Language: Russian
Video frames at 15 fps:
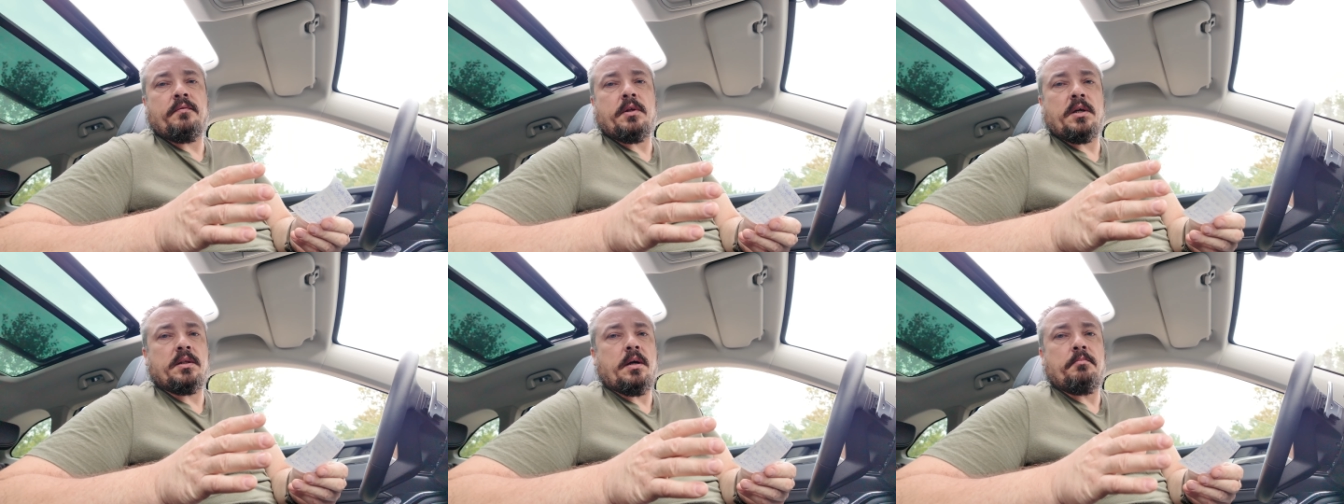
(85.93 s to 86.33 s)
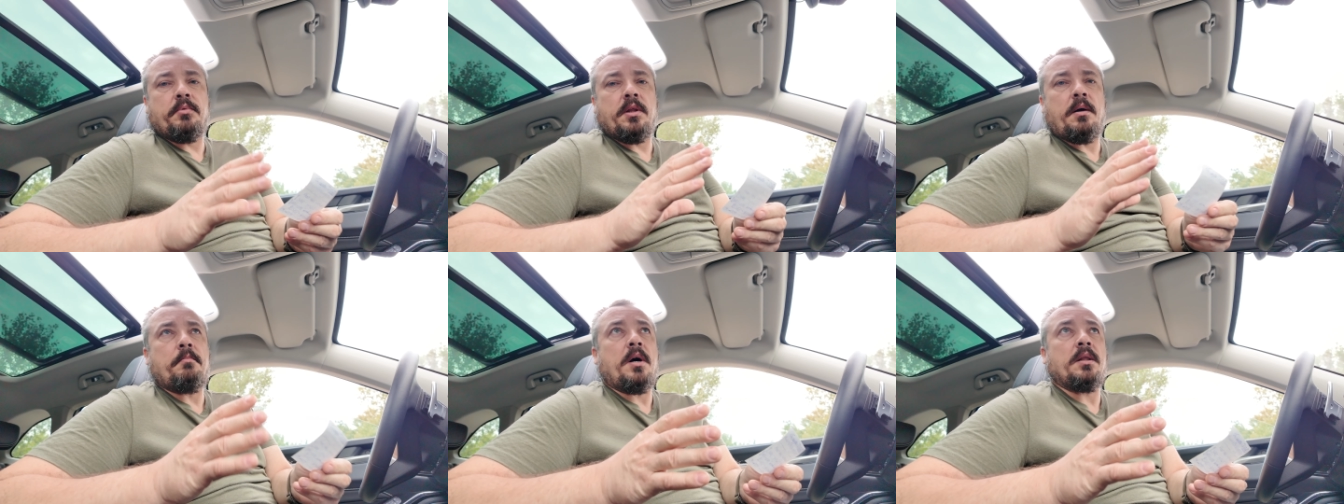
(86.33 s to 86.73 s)
Тогда
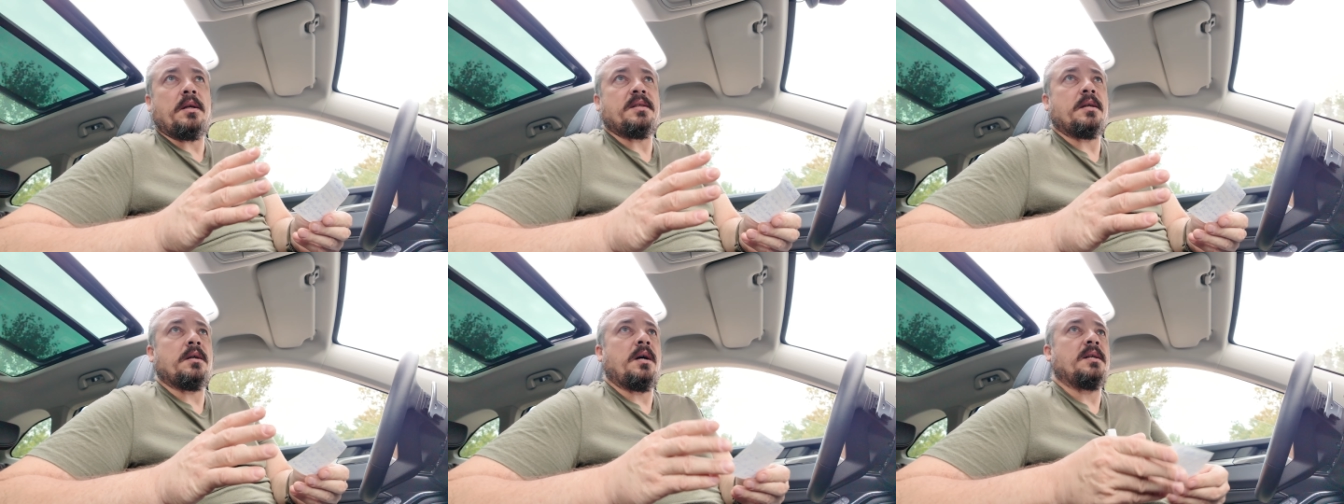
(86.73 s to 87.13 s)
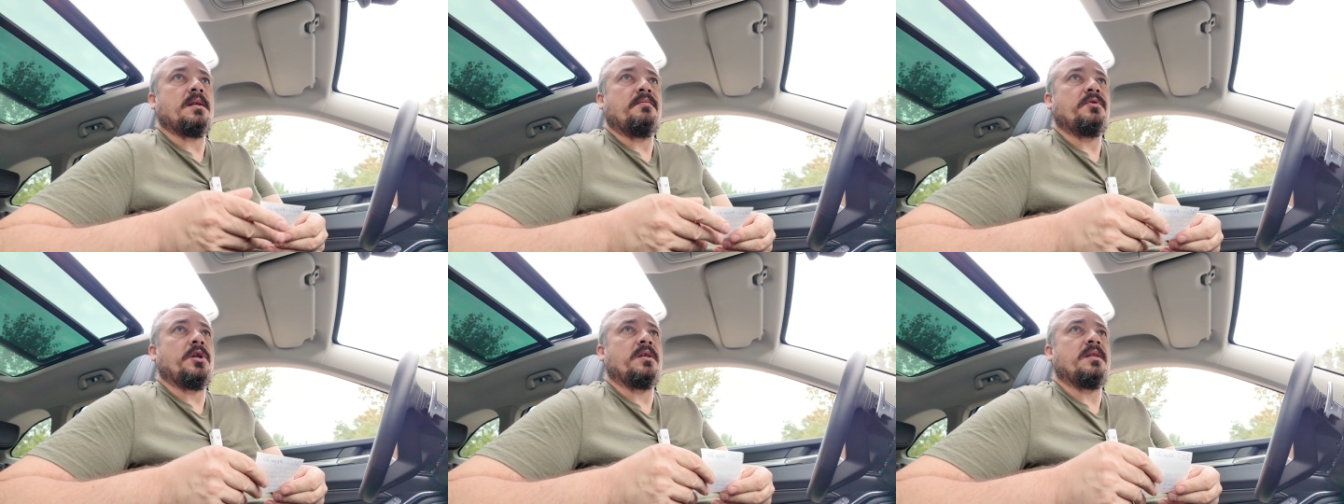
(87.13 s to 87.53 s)
было мало
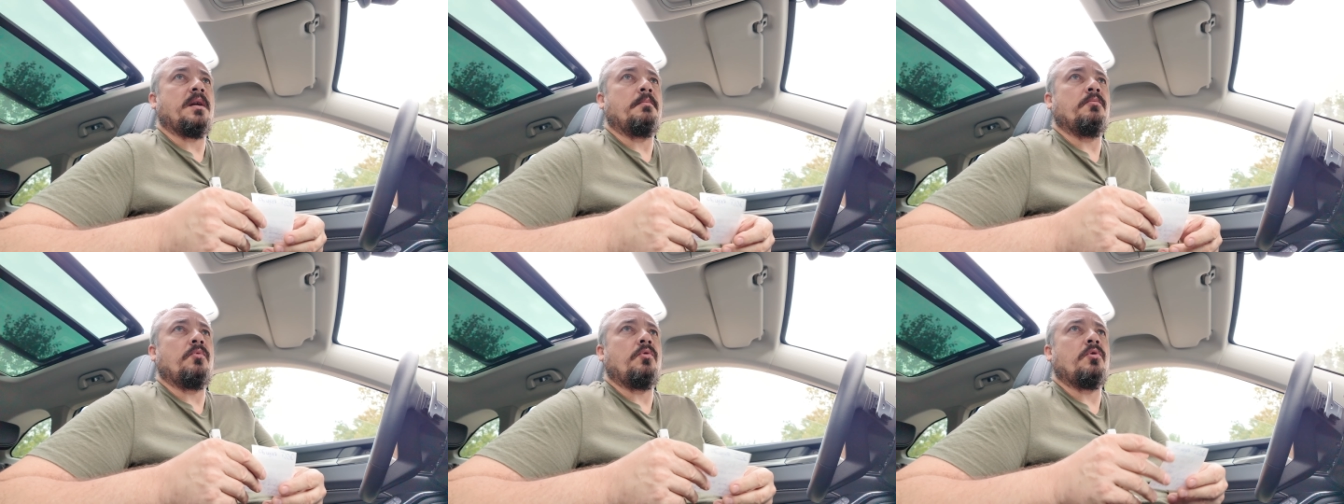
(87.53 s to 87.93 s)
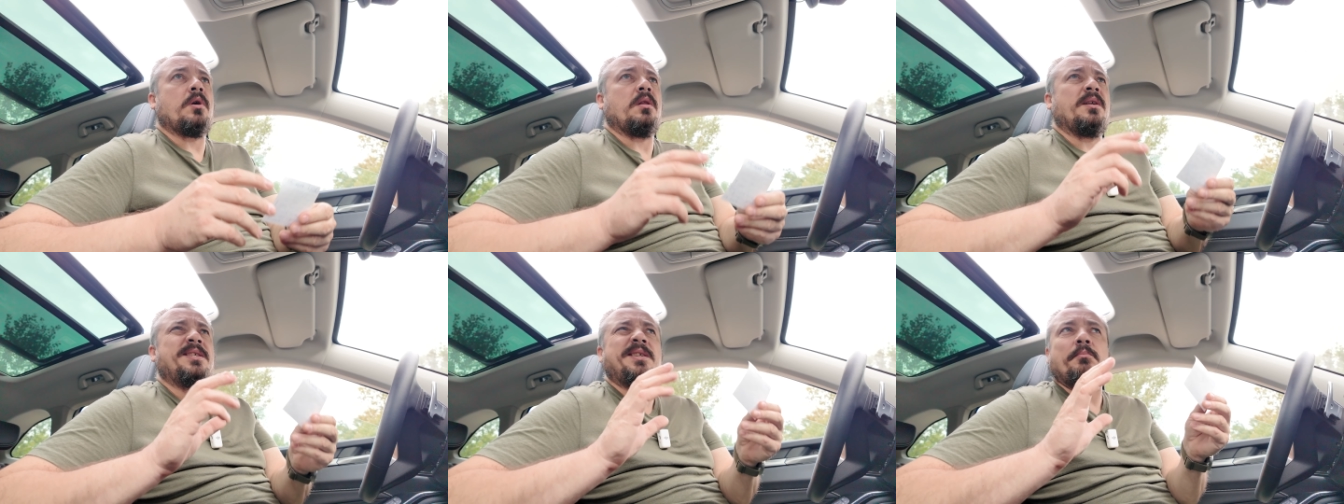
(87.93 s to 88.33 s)
заказов, сейчас там
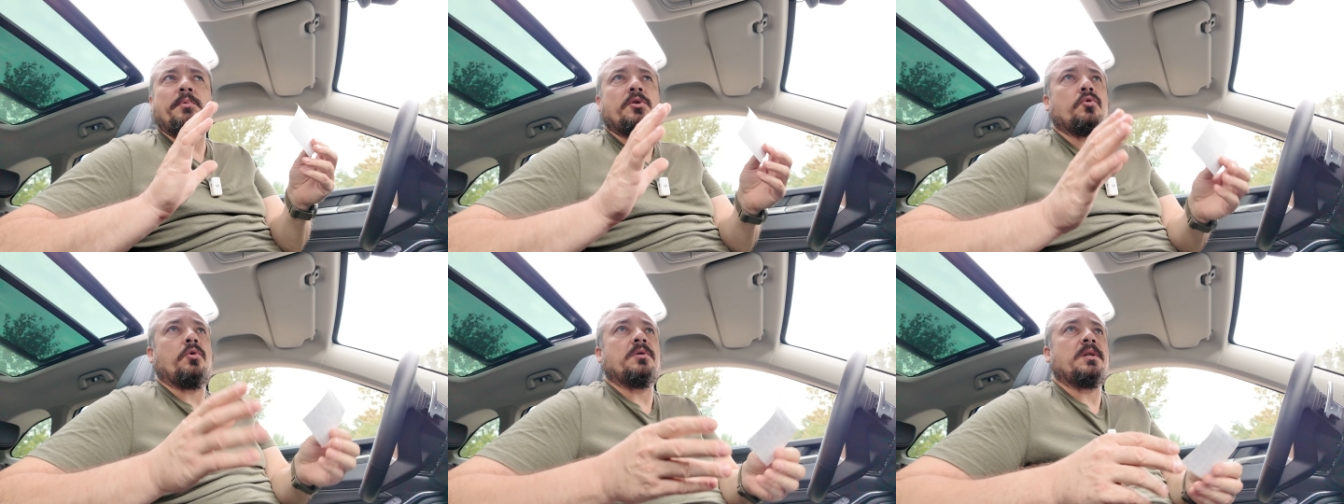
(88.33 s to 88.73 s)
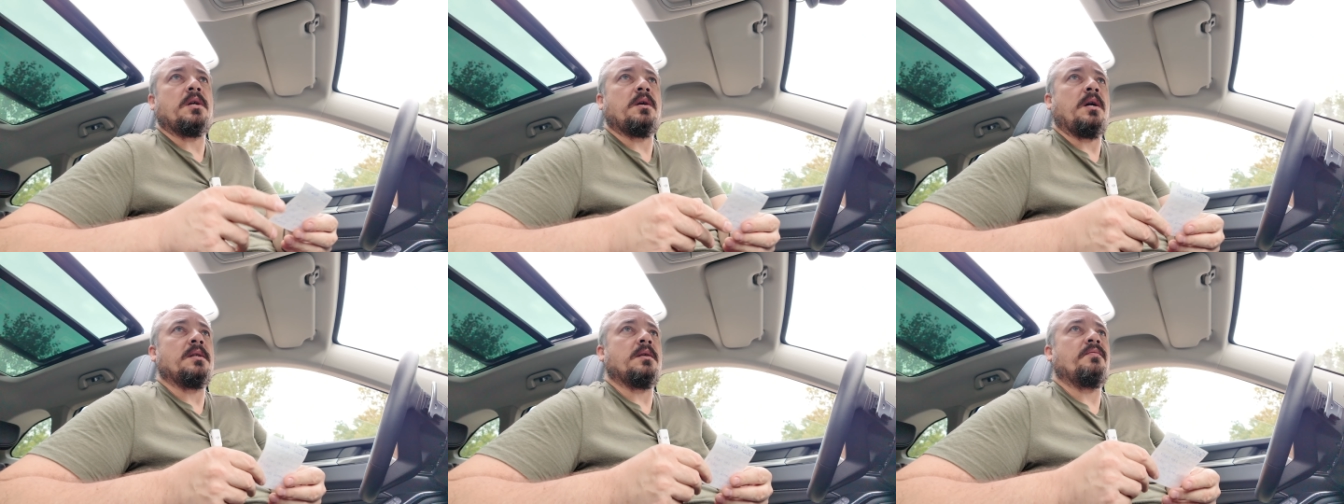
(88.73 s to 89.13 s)
около 700
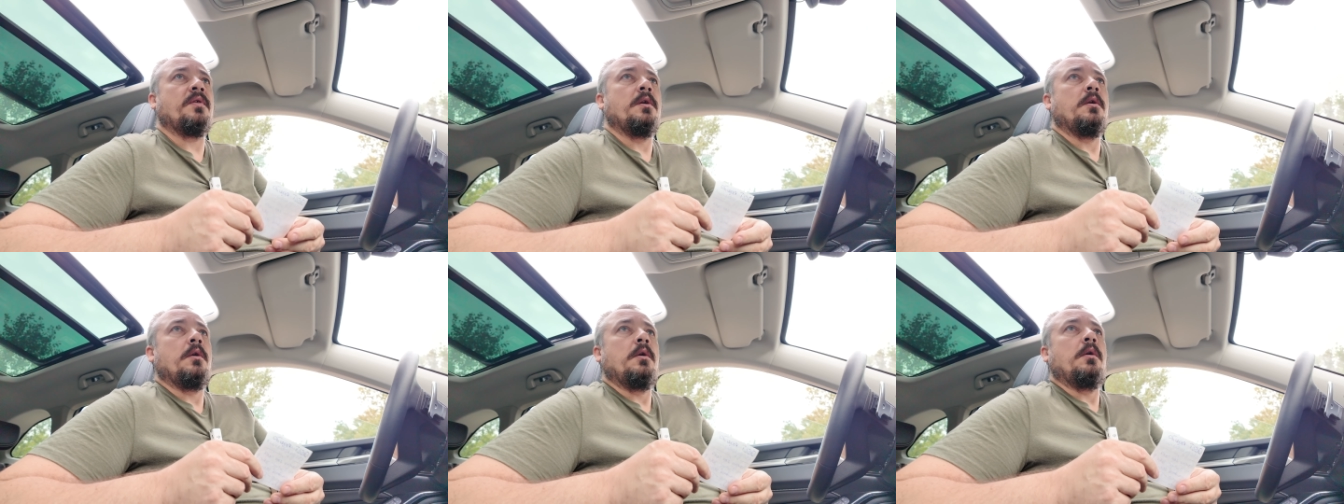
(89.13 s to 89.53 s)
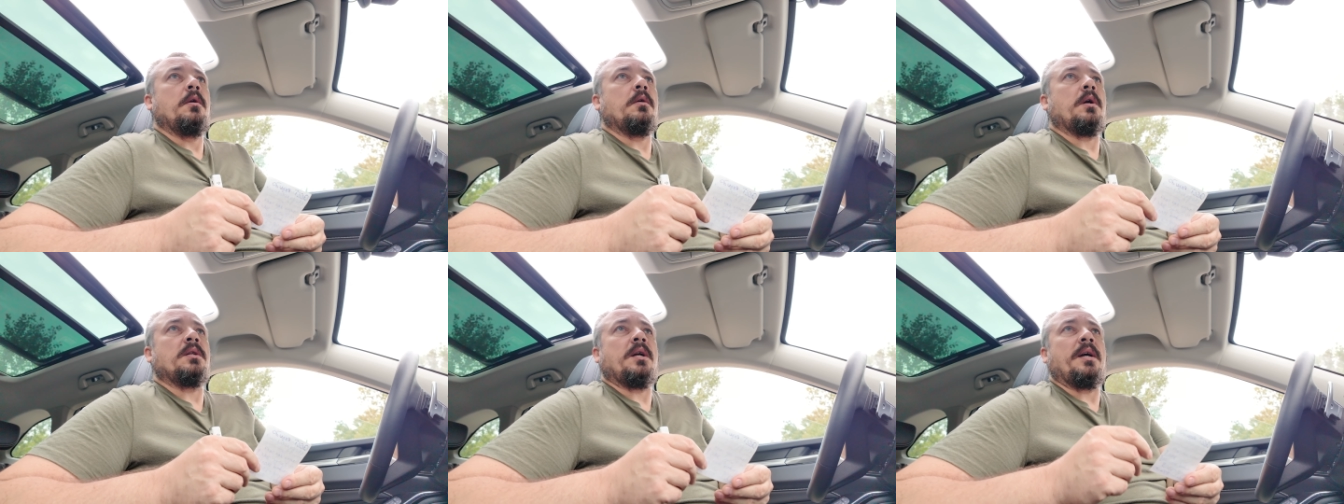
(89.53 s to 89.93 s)
заказов
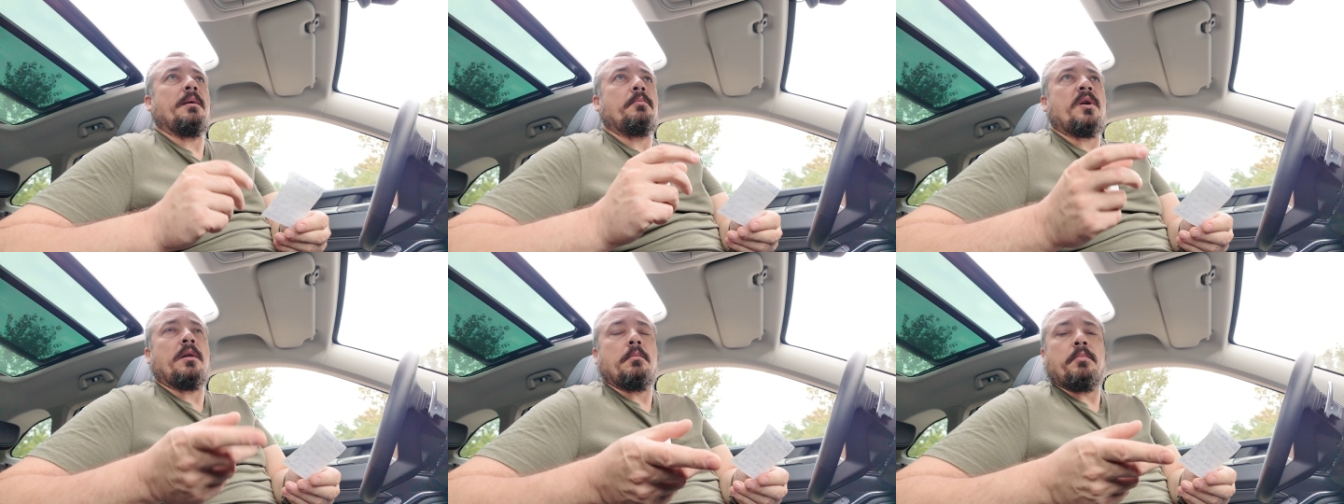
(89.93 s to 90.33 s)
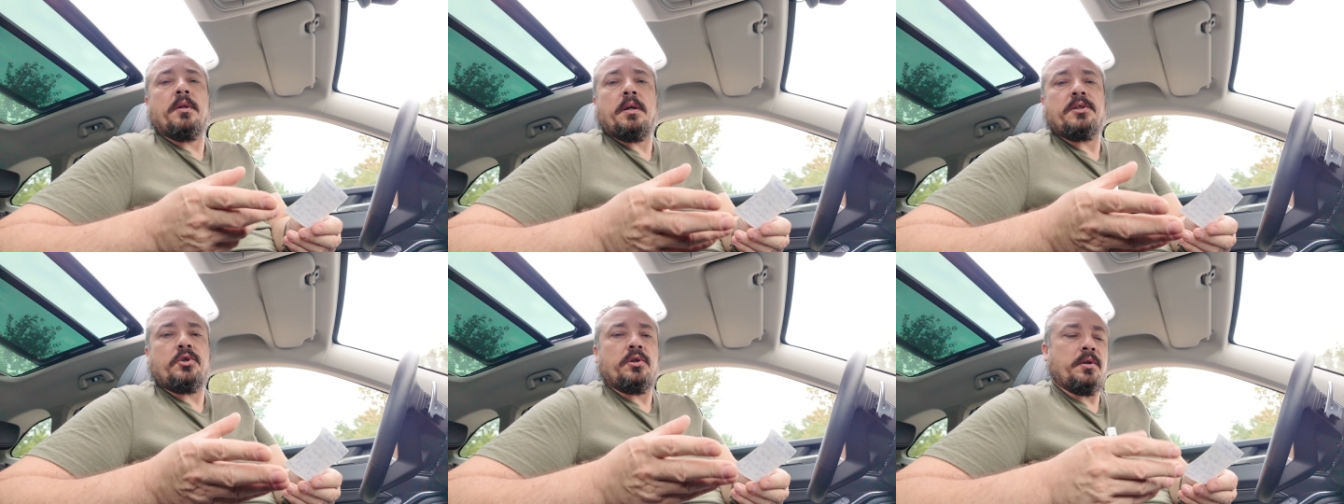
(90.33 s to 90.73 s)
когда я брал,
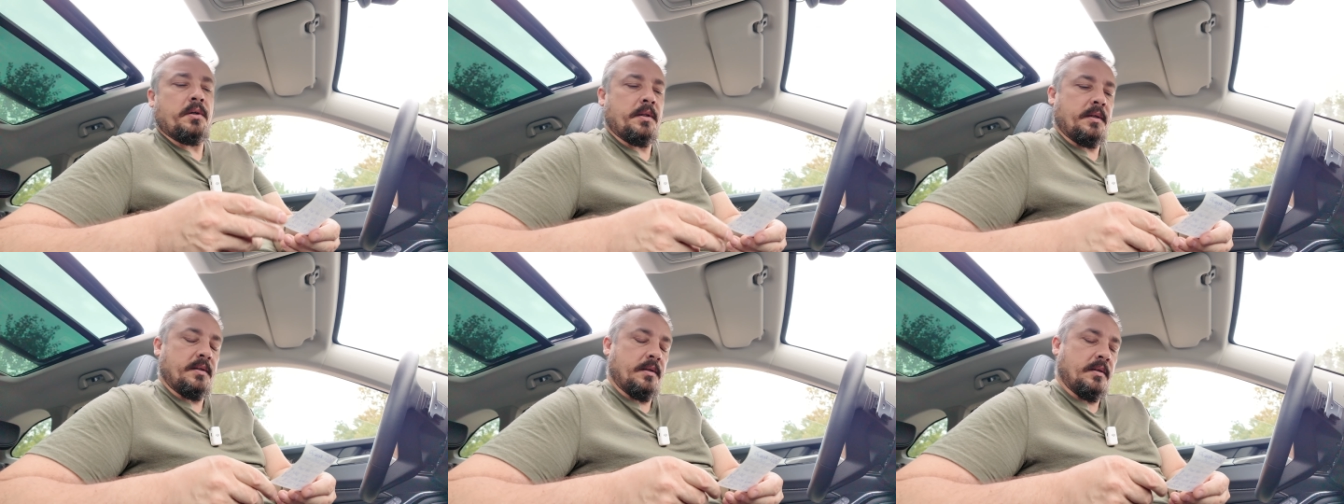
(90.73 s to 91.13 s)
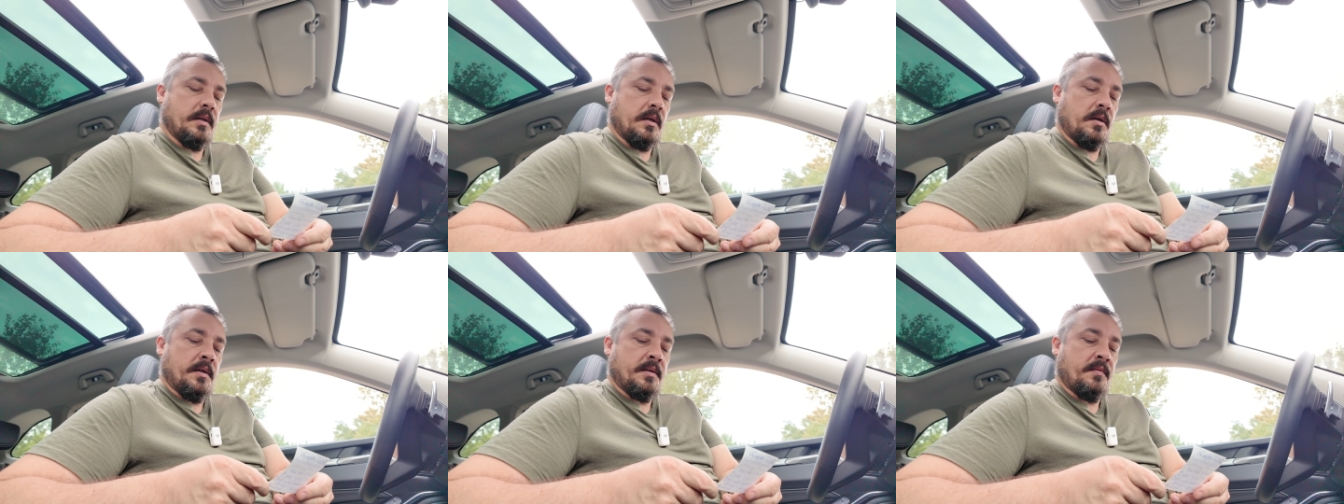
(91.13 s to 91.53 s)
было 14
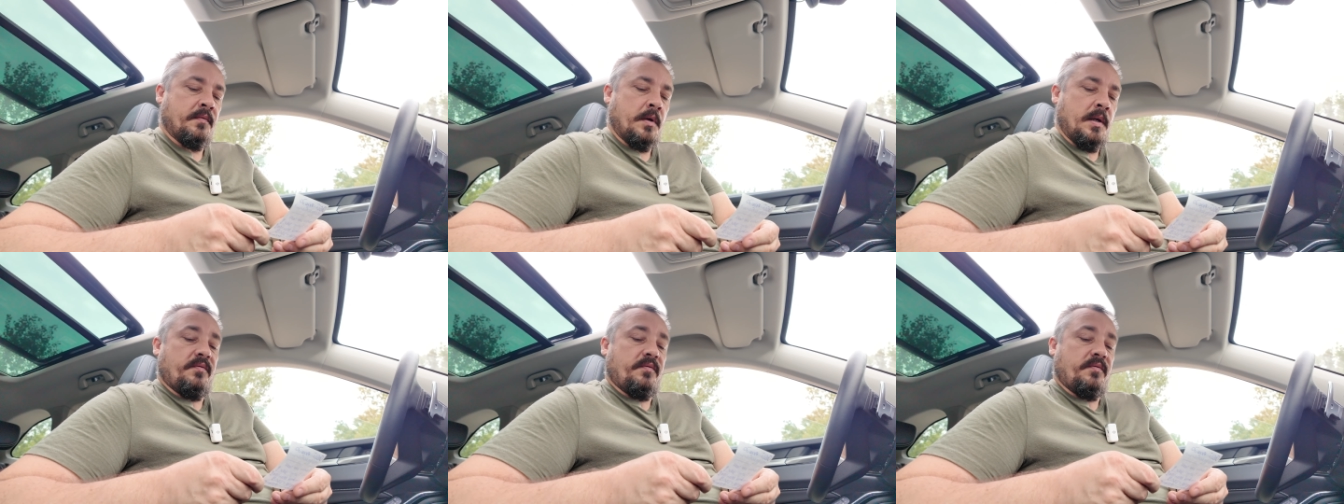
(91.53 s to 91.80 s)
заказов.